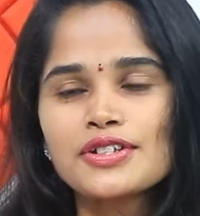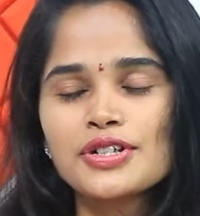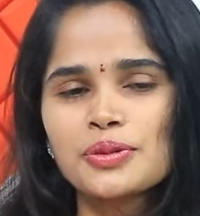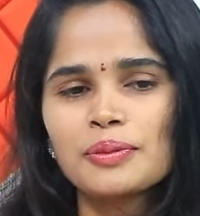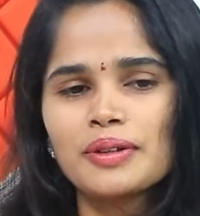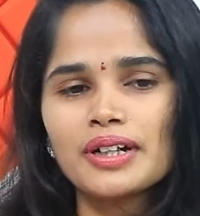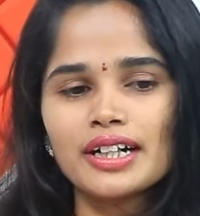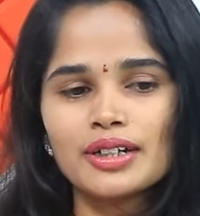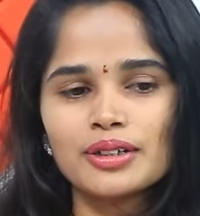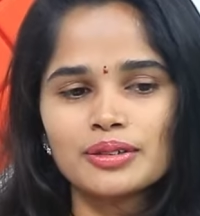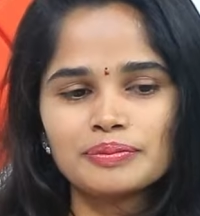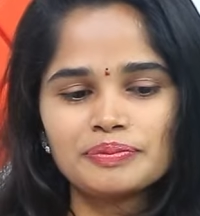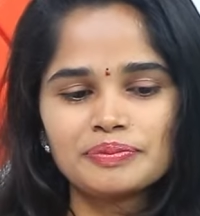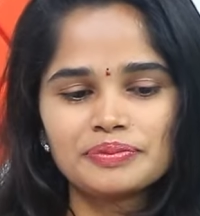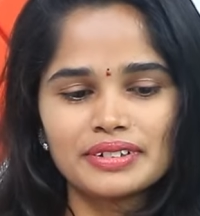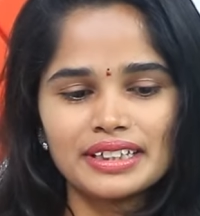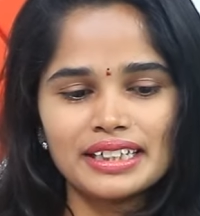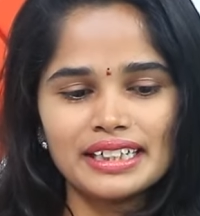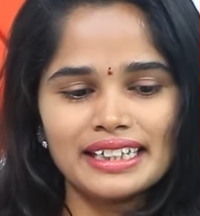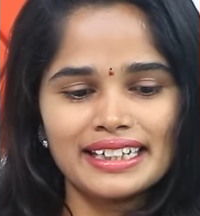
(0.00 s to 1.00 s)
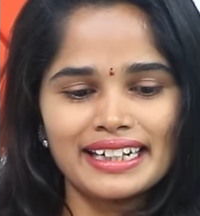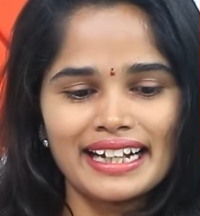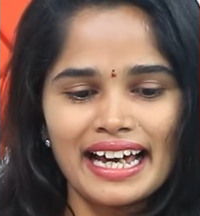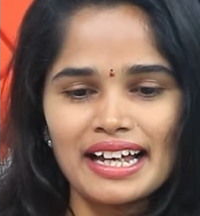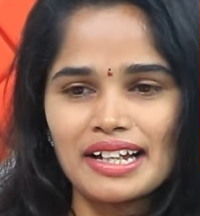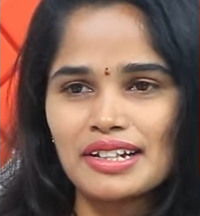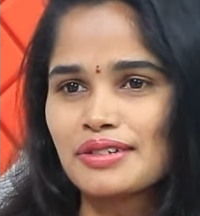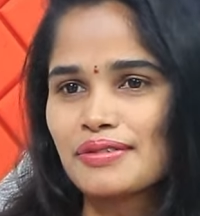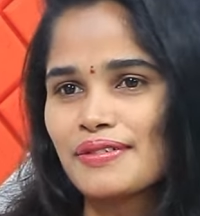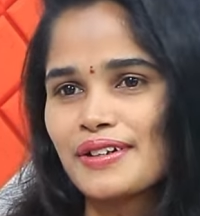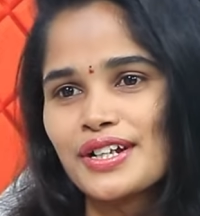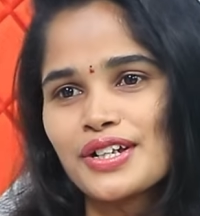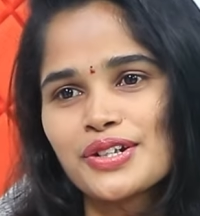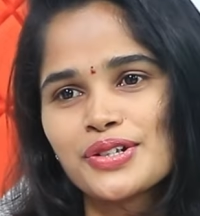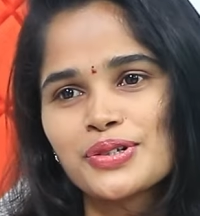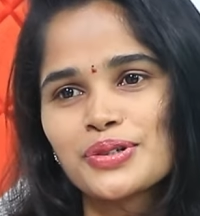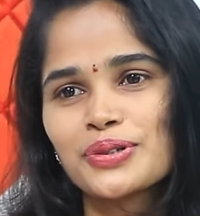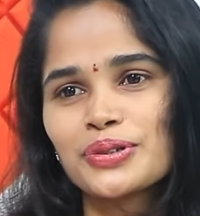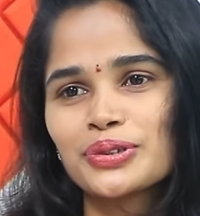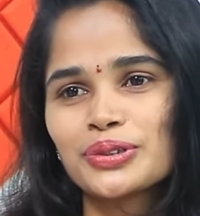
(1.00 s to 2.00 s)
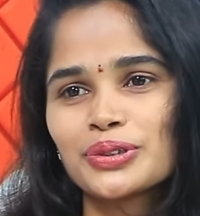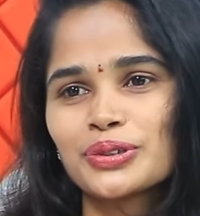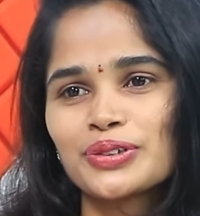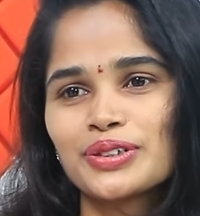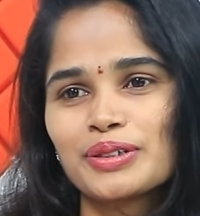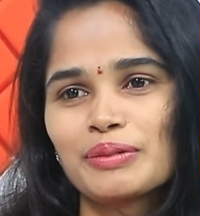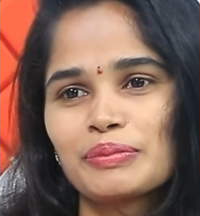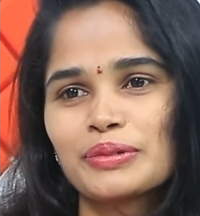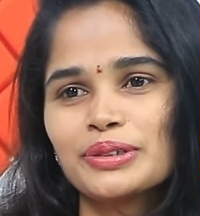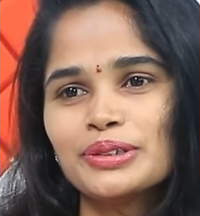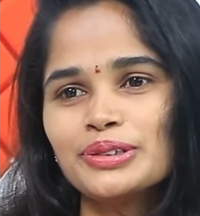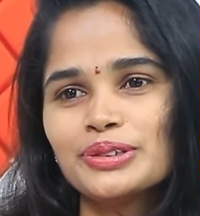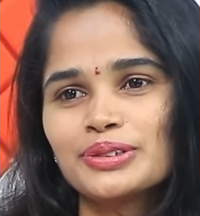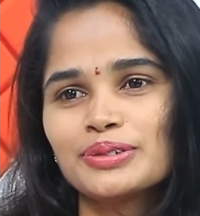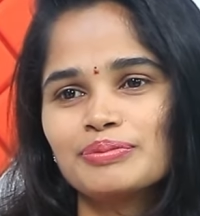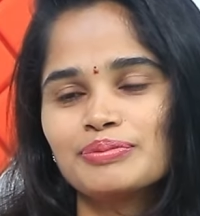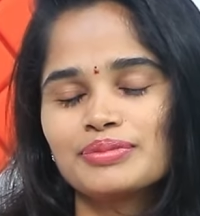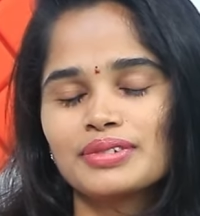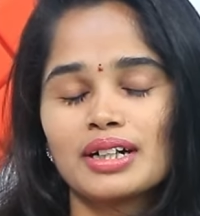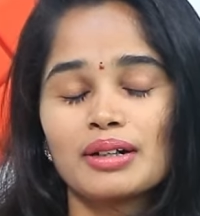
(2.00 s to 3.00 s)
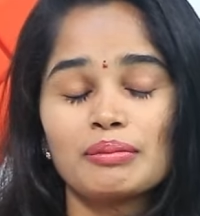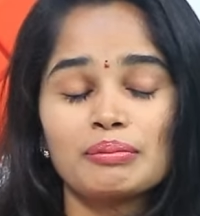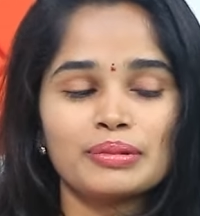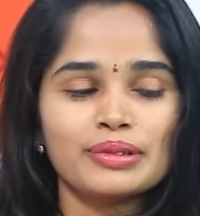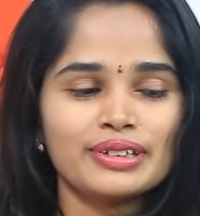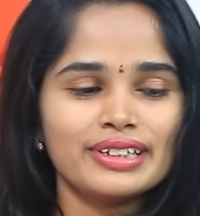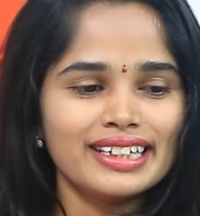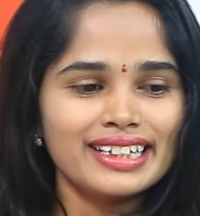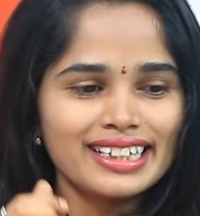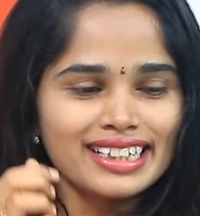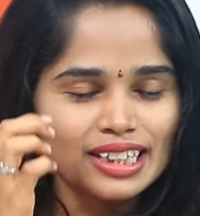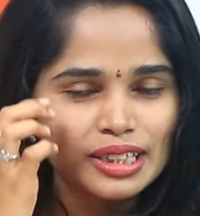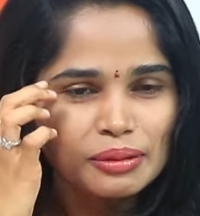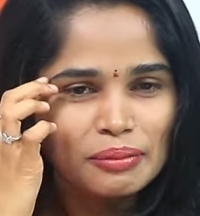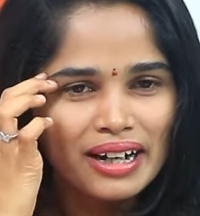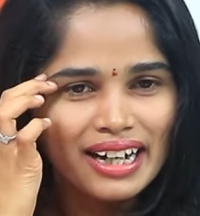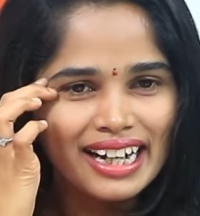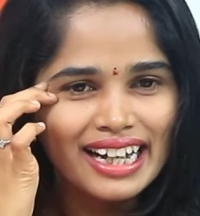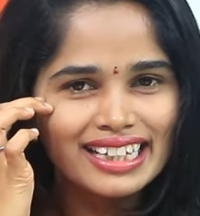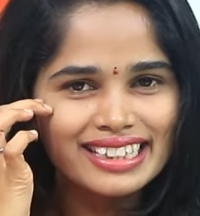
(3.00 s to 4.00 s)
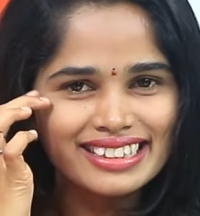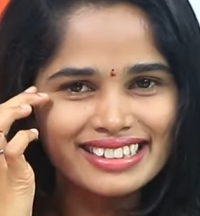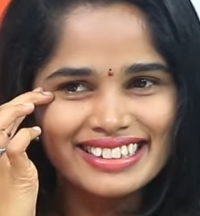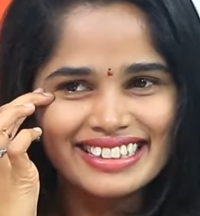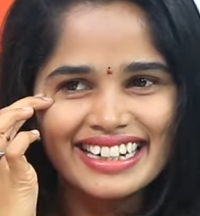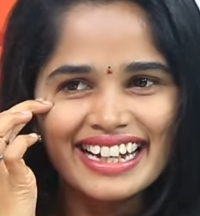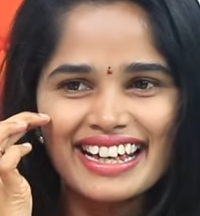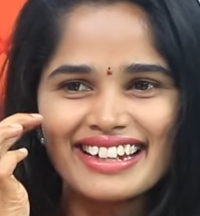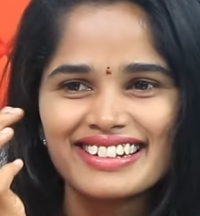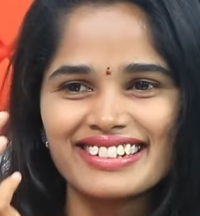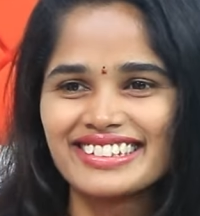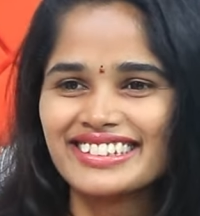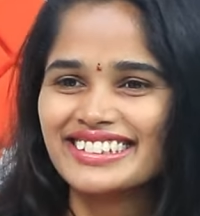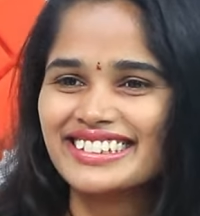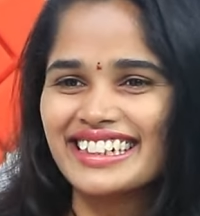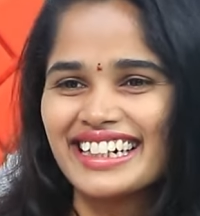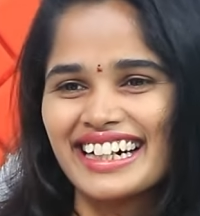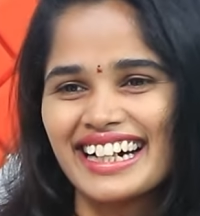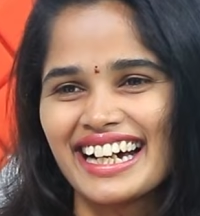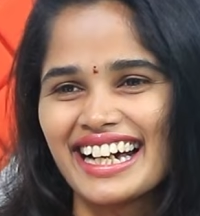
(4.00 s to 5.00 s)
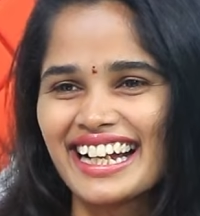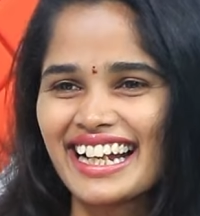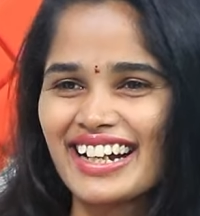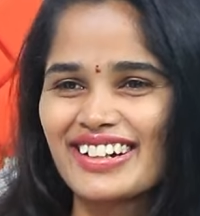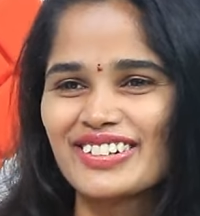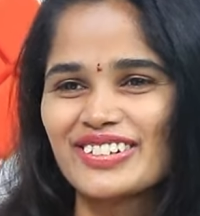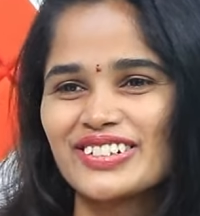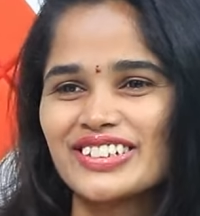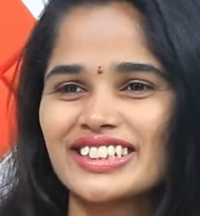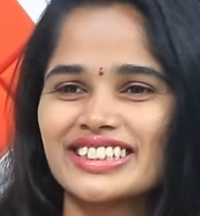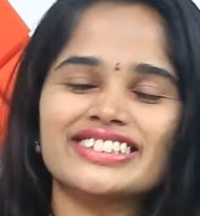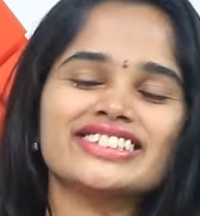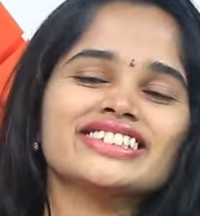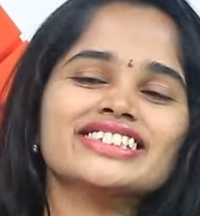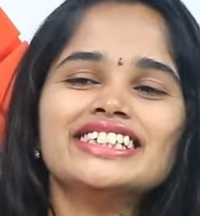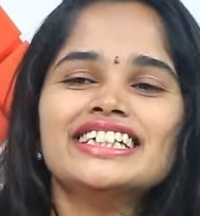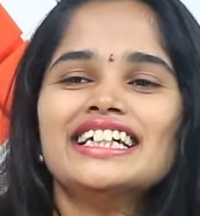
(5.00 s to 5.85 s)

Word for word: సుష్మా గారు ఈ డాన్స్ వీడియోస్ చూస్తూ ఉన్నప్పుడు అబ్బో ఏంటి ఇంత బాగా వేస్తుంది డాన్స్ అని అనుకుంటాం